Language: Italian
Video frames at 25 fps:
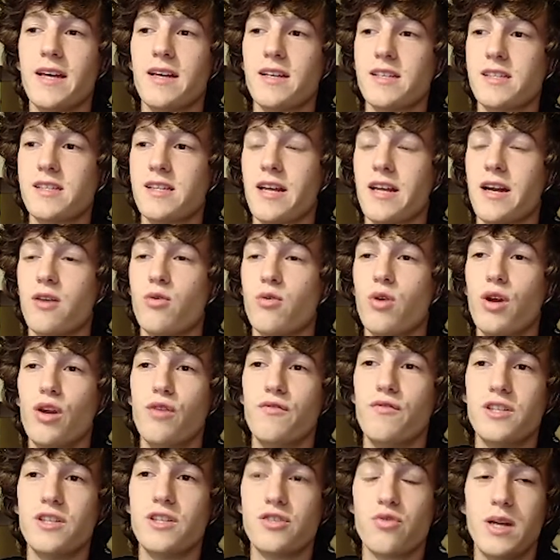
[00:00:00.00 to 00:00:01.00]
sarà
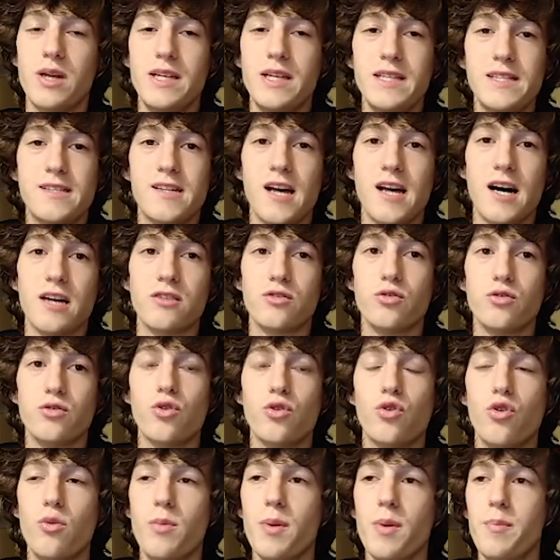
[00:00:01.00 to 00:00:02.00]
quello visualizzato
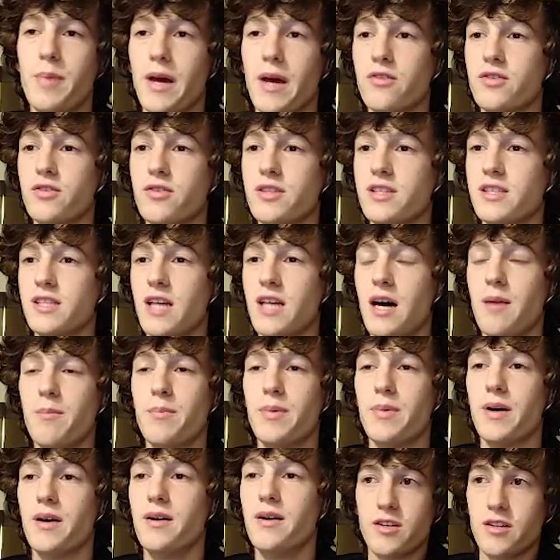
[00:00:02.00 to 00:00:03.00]
come piano di
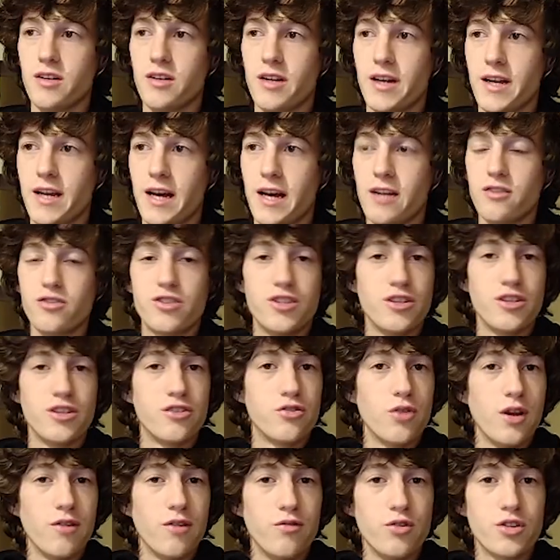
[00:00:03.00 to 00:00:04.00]
stampa. Recandoci
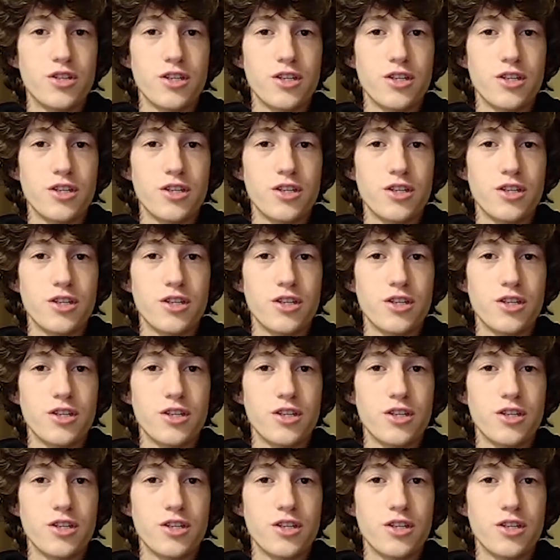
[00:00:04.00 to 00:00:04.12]
sulla voce